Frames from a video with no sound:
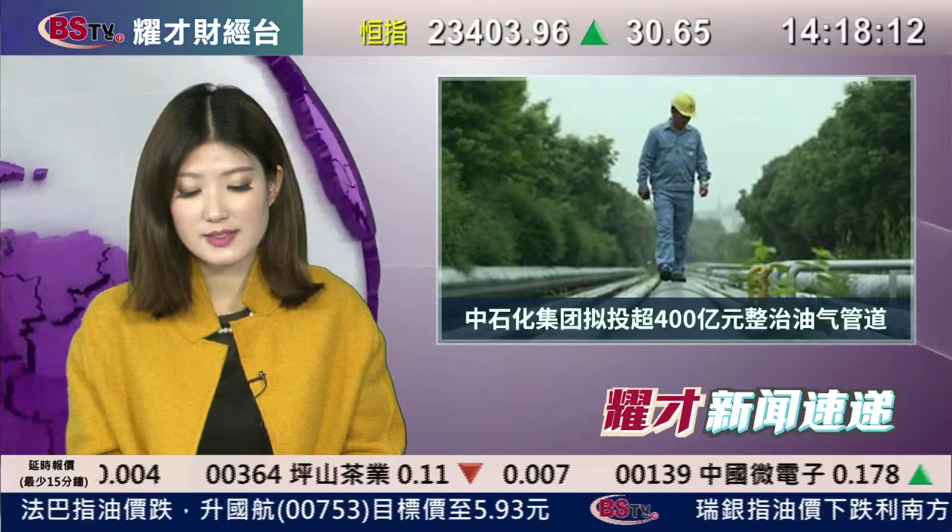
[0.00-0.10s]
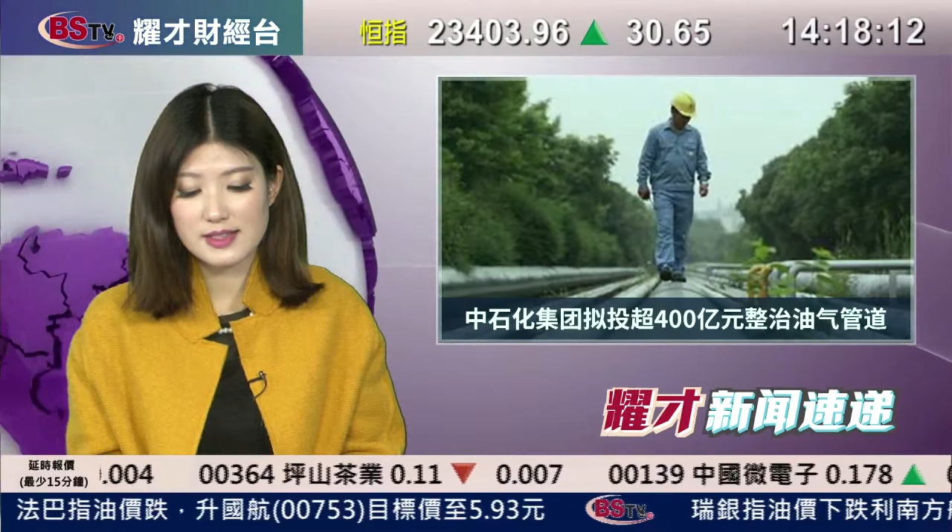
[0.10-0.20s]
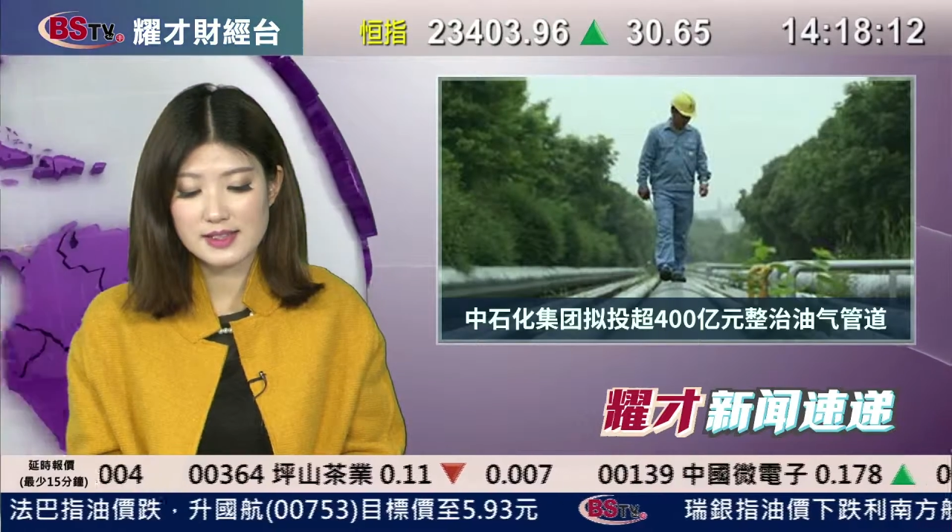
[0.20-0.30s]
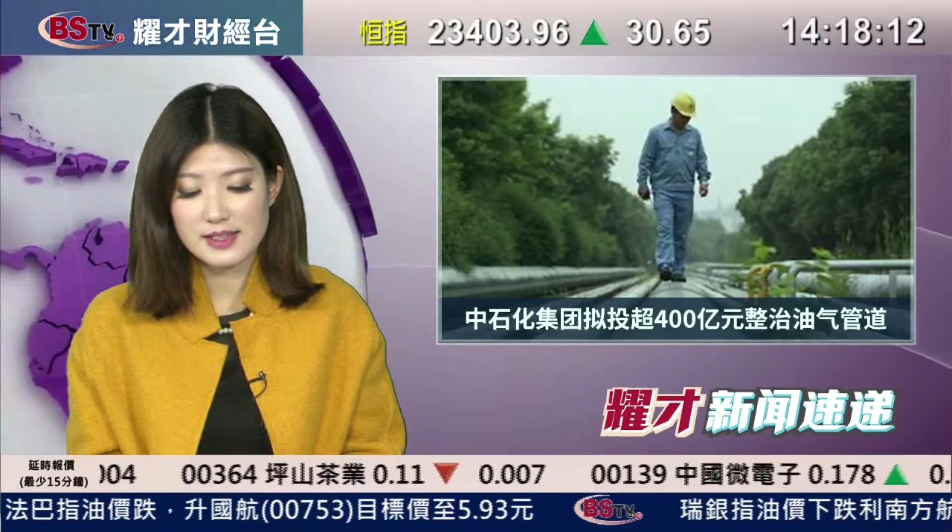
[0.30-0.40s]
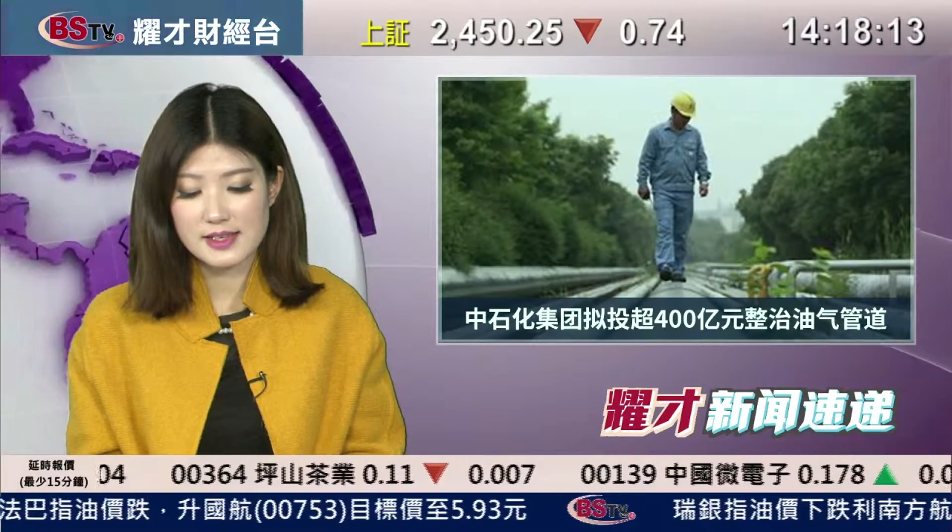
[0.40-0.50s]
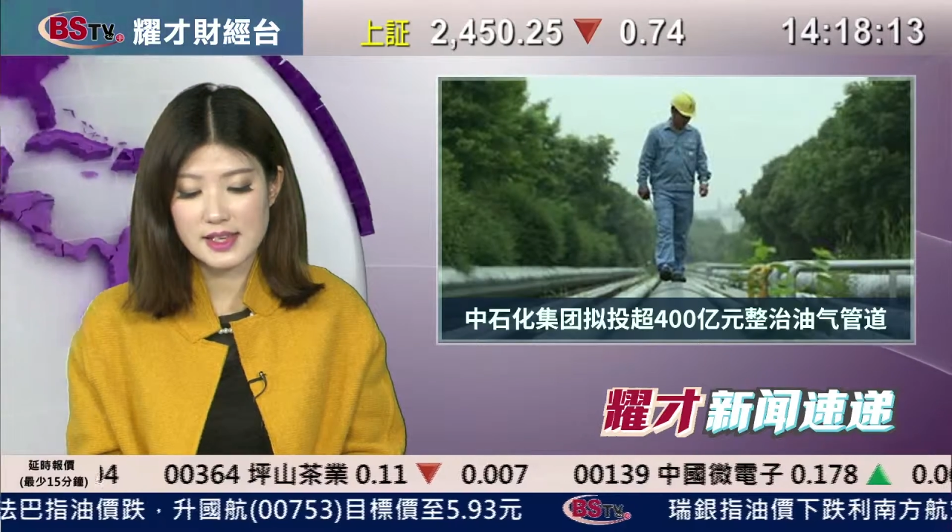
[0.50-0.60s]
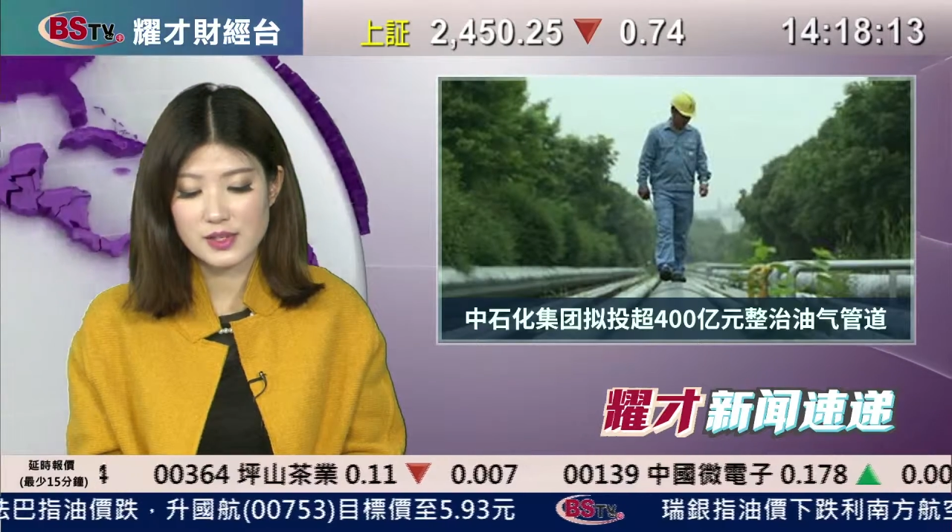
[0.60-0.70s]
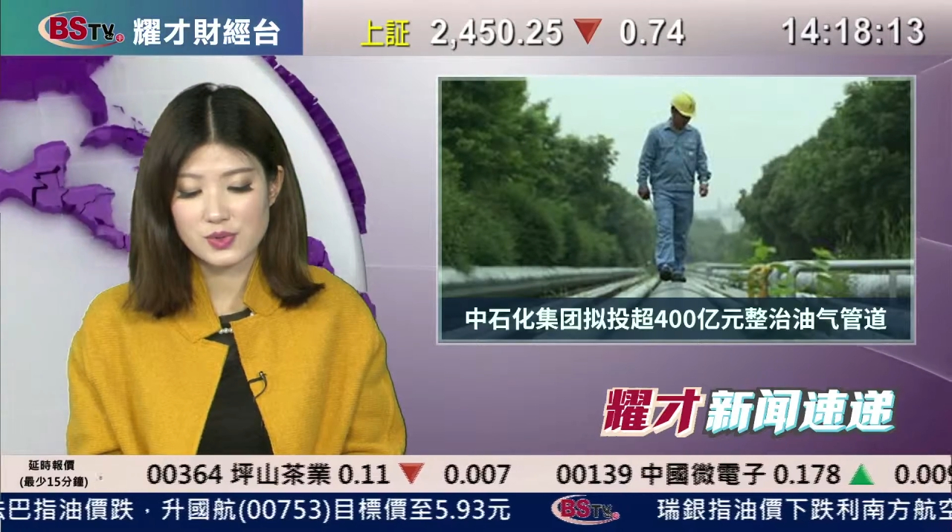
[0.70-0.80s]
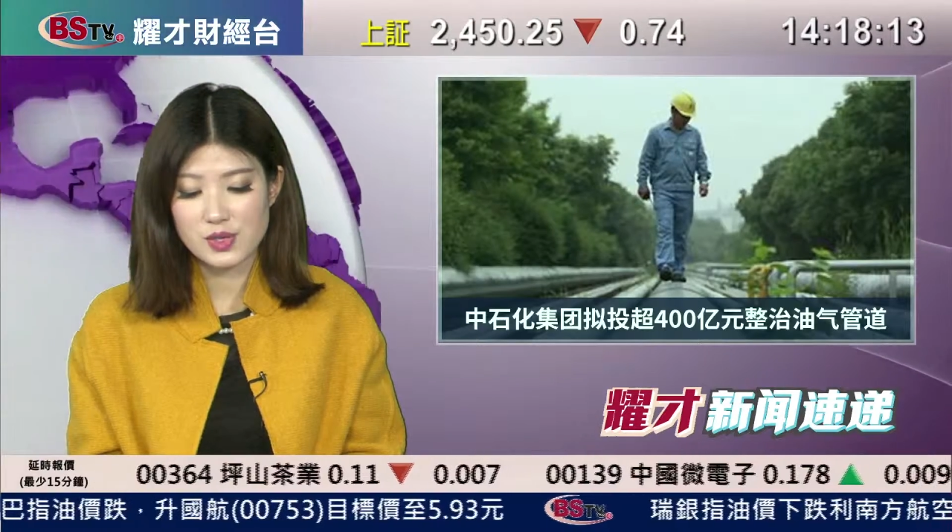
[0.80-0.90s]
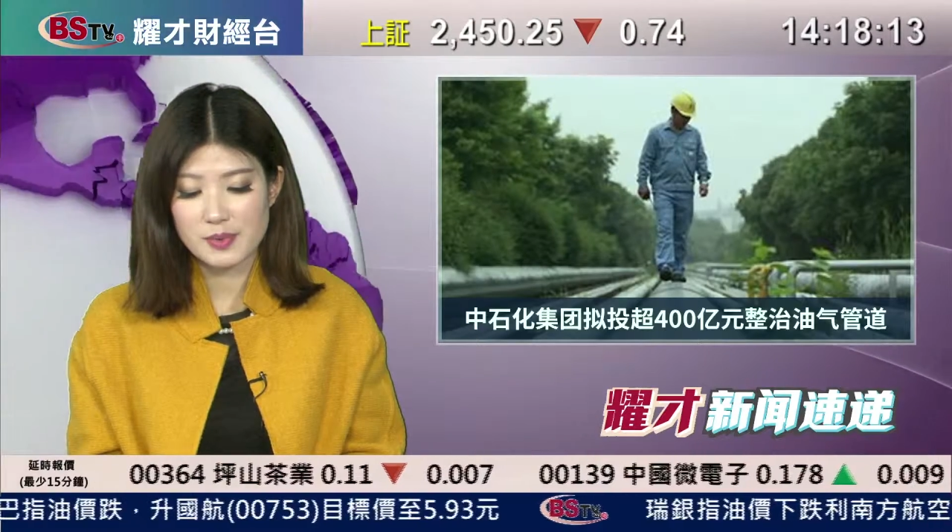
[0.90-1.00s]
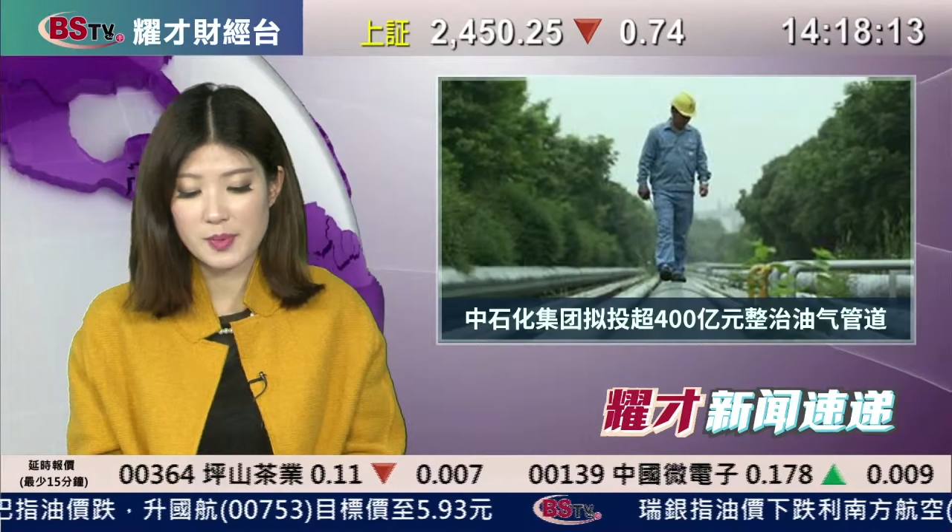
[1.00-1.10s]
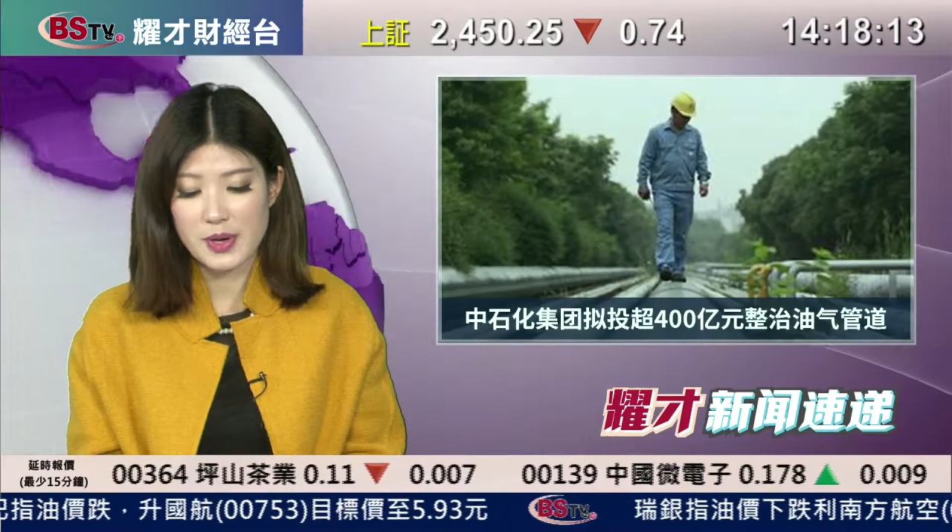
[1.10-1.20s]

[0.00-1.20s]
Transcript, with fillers: 三年内全面